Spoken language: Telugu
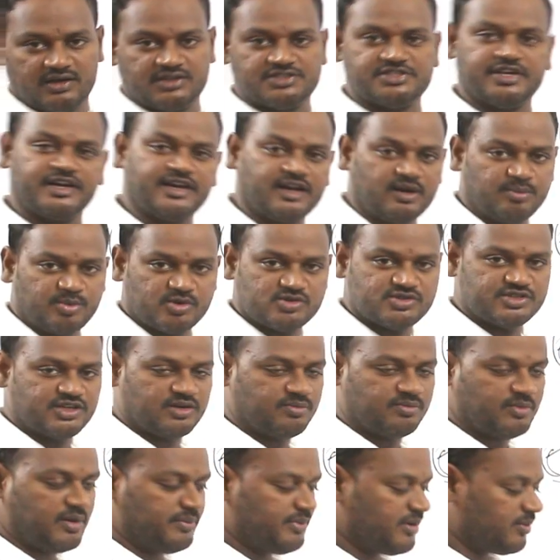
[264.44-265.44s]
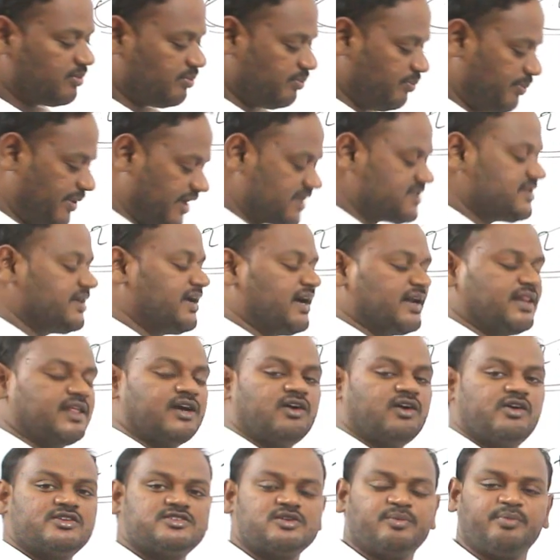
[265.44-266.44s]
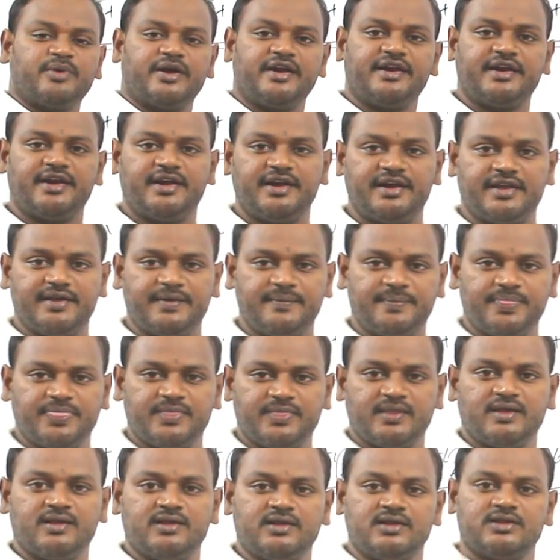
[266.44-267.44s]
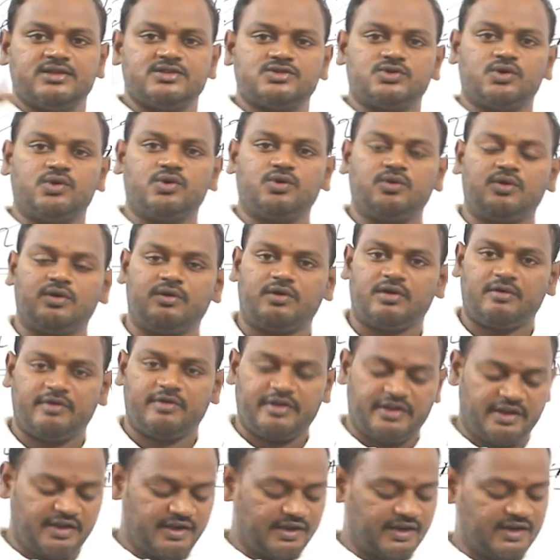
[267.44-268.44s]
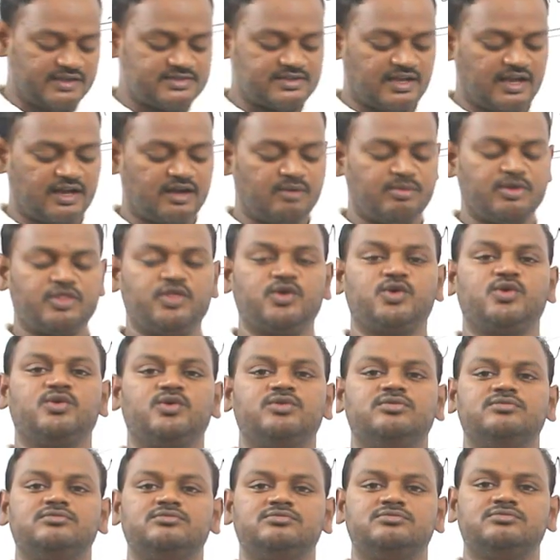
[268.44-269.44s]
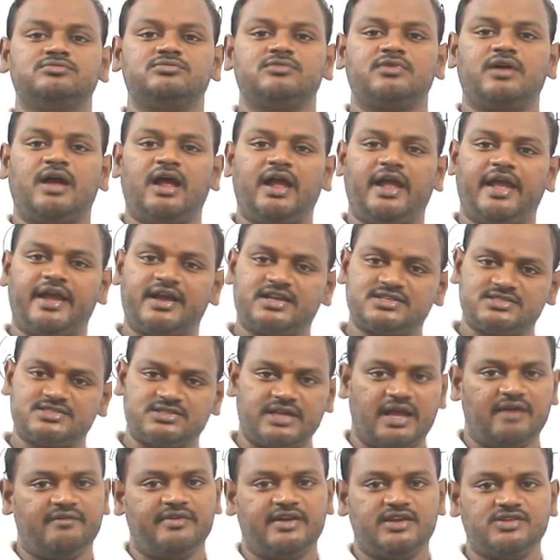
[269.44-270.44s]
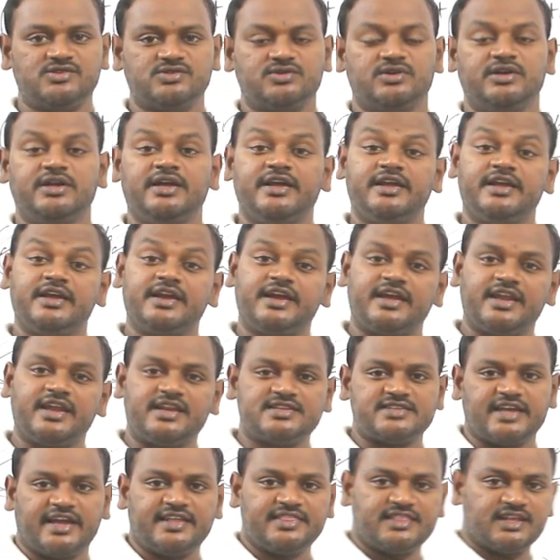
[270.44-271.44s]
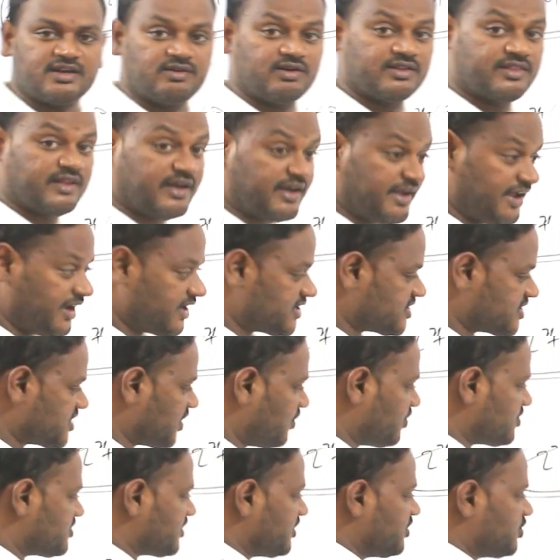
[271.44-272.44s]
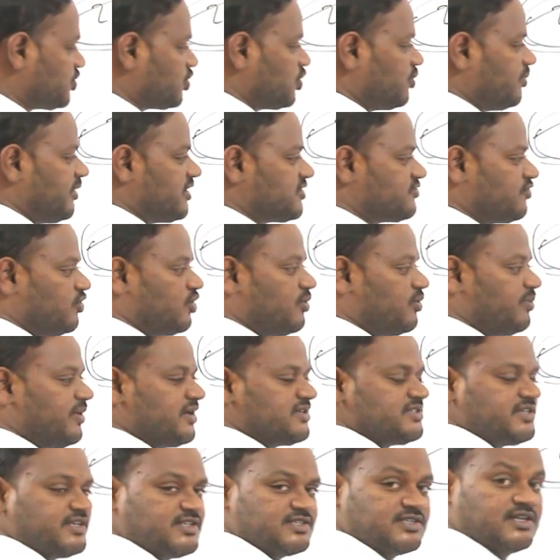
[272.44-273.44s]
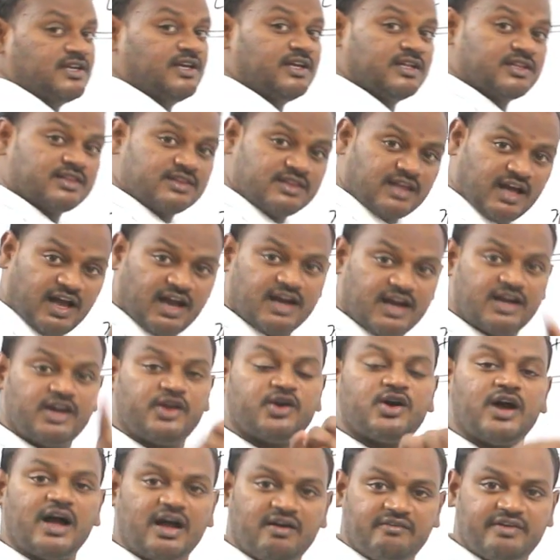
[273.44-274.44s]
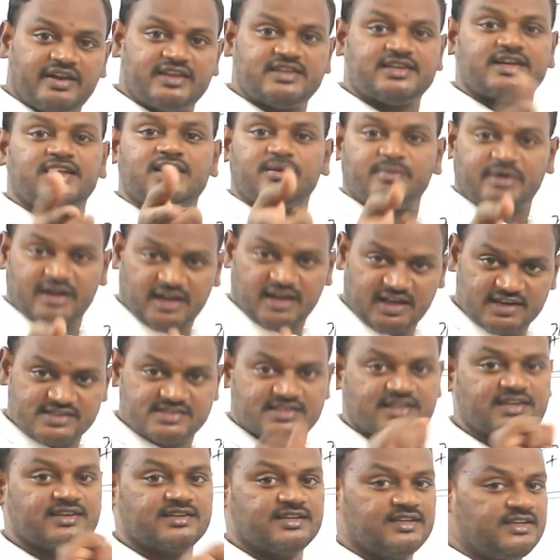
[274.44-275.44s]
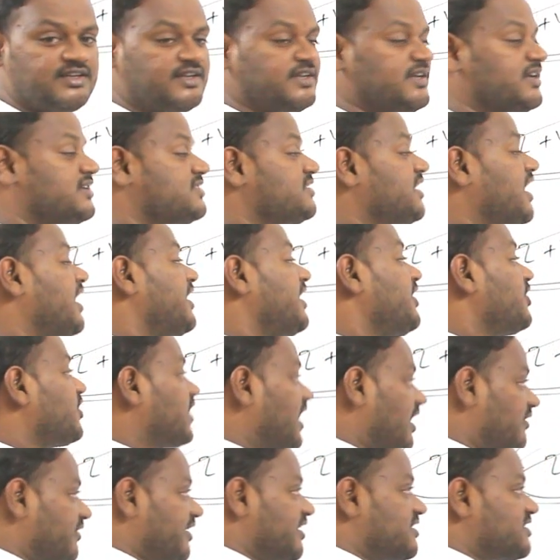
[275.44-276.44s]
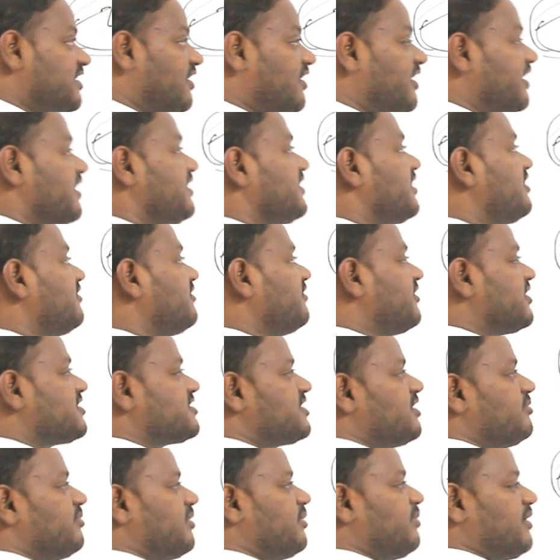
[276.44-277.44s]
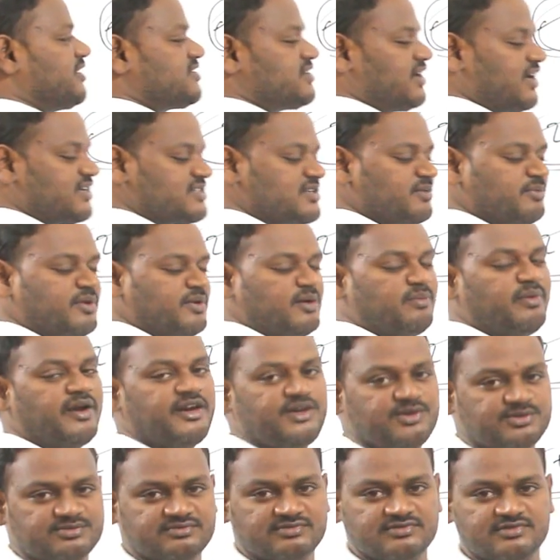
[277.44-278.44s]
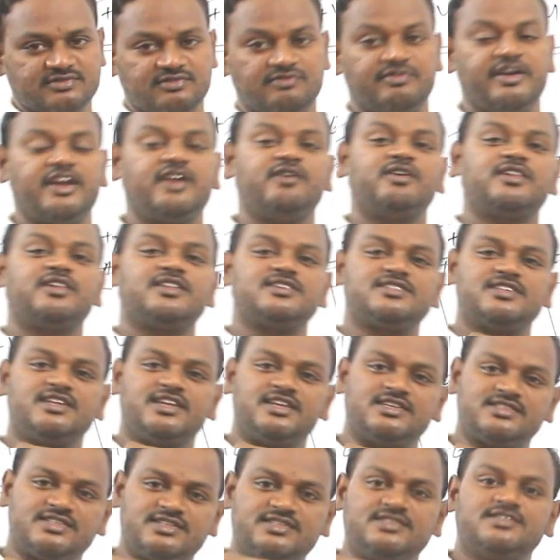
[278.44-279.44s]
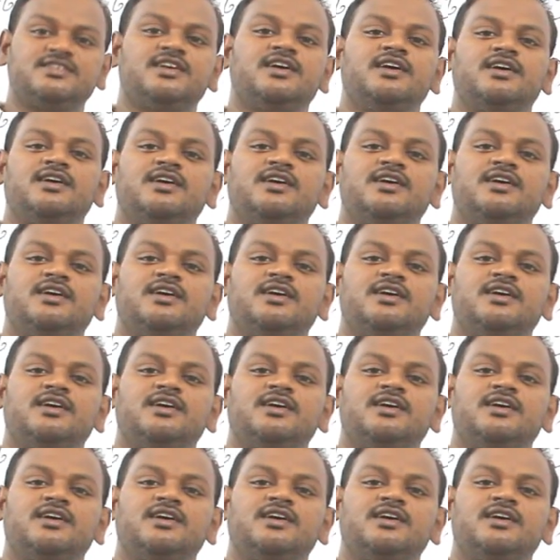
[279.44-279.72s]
జనరల్ ప్రొసీజర్ మా మీకు బేసిక్ అర్థం కావాల్సిన పాయింట్ ఏంటి సో ఇంక్రీజ్ కాకముందుకు ఎక్స్ యావరేజ్ ఇంక్రీజ్ అయిన తర్వాత ఎక్స్ట్రా వచ్చేది టూ ప్లస్ ఫోర్ ప్లస్ సిక్స్ దాని యొక్క యావరేజే కదా మన ఆన్సర్ ఎస్ దాని యొక్క యావరేజ్ రావాలంటే ఏం చేయాలి ఫస్ట్ నెంబర్ ప్లస్ లాస్ట్ నెంబర్ బై టూ వెన్ ఎవర్ ద సిరీస్ ఈస్